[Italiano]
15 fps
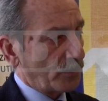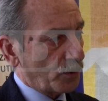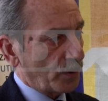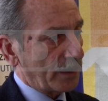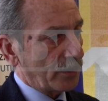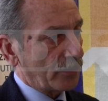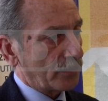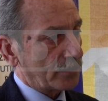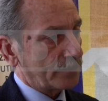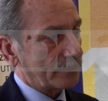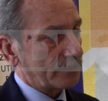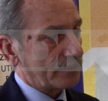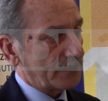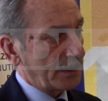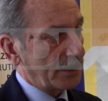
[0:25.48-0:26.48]
è quello
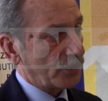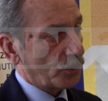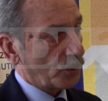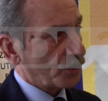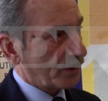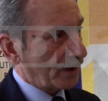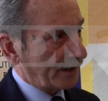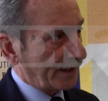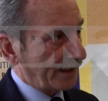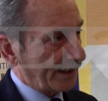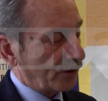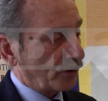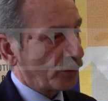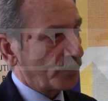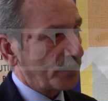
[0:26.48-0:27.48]
di
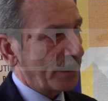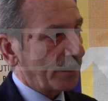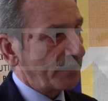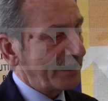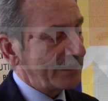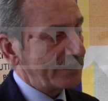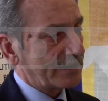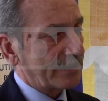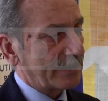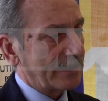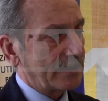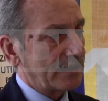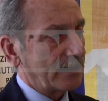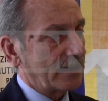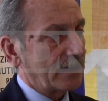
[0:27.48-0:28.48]
sostenere
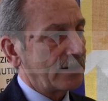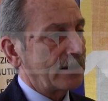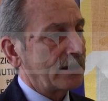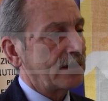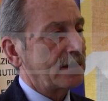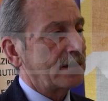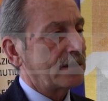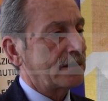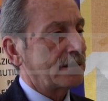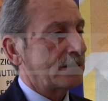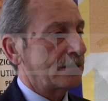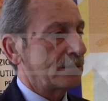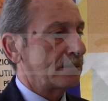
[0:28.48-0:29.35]
economicamente eh,